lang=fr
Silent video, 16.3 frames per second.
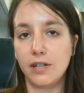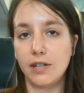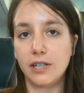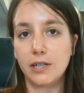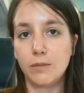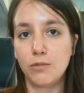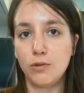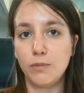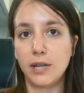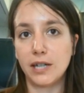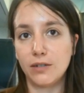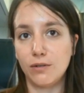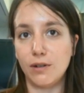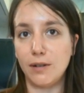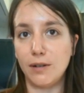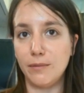l'équipe
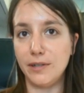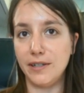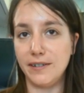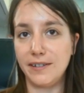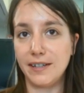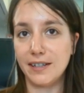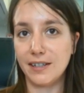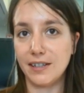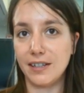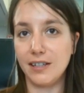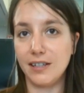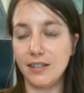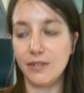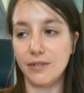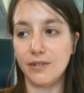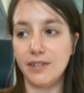numérique de la médiathèque
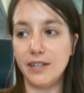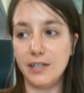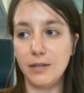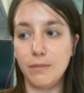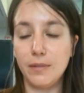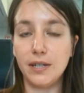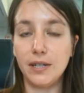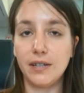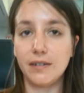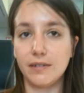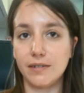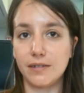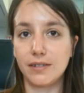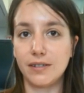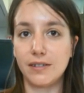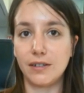et d'animer
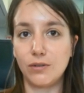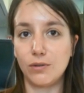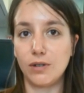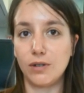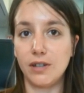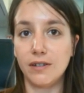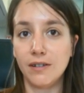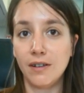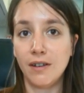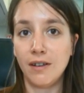ces ateliers.